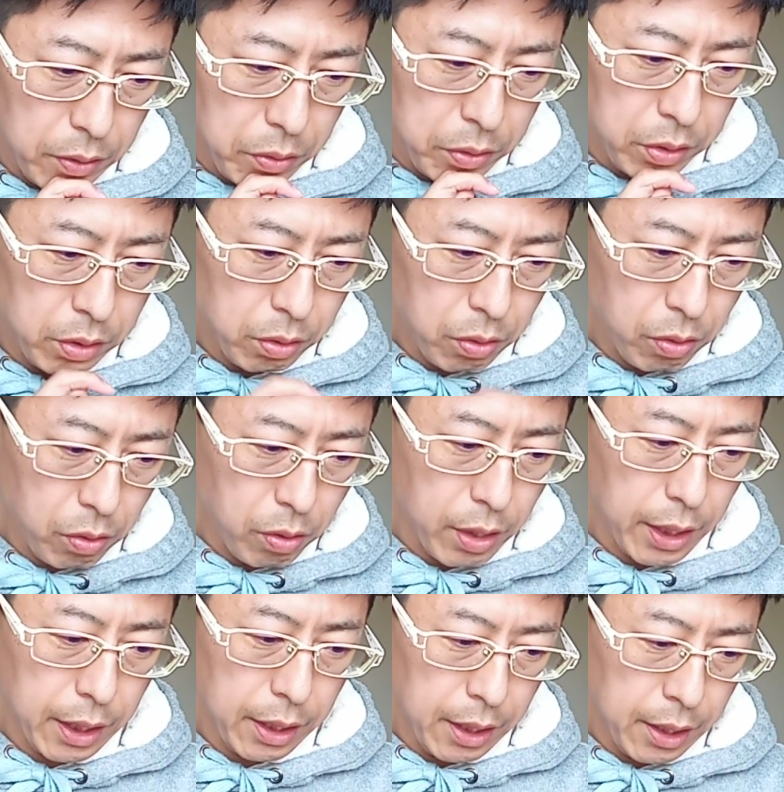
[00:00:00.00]
4勝5
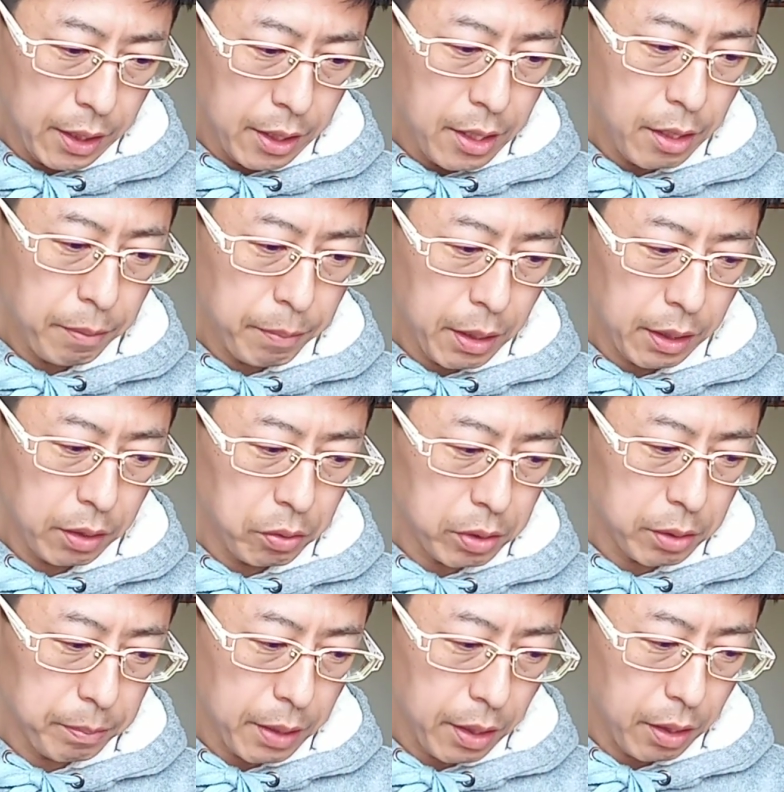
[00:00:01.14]
敗で、まあ、1
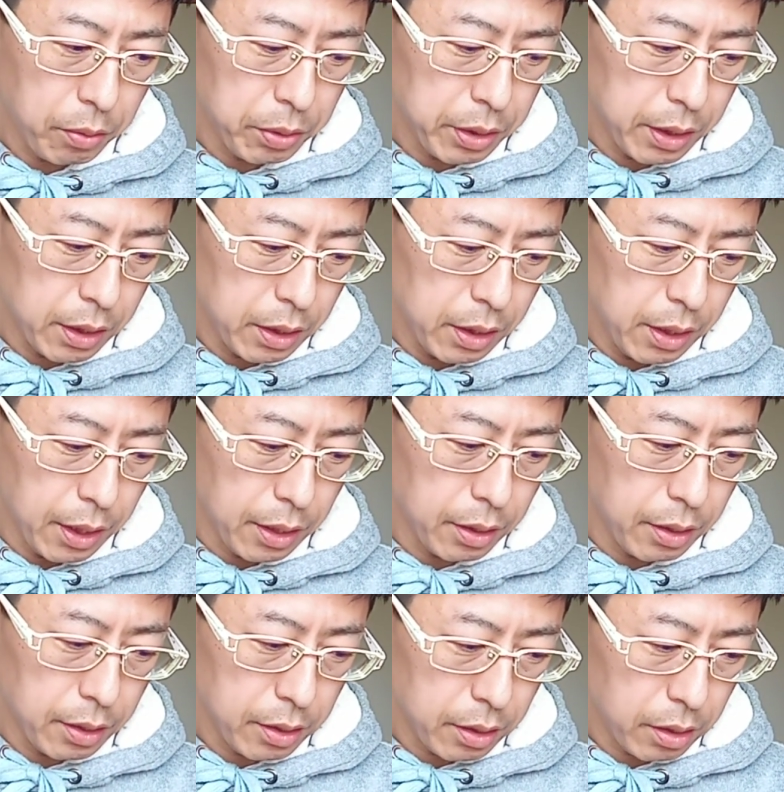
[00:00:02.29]
つ負け越しな
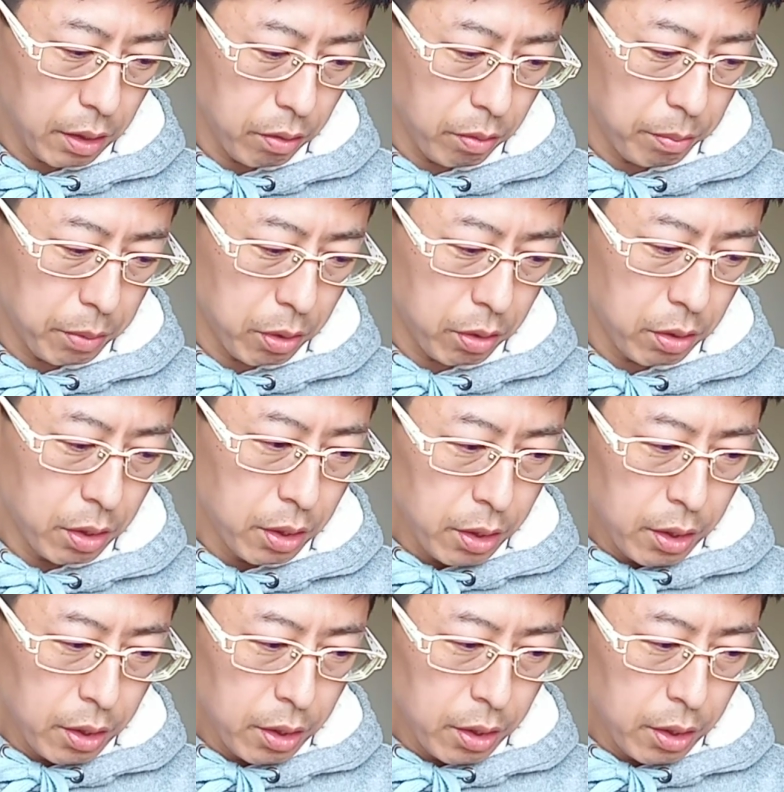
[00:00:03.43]
んですけども、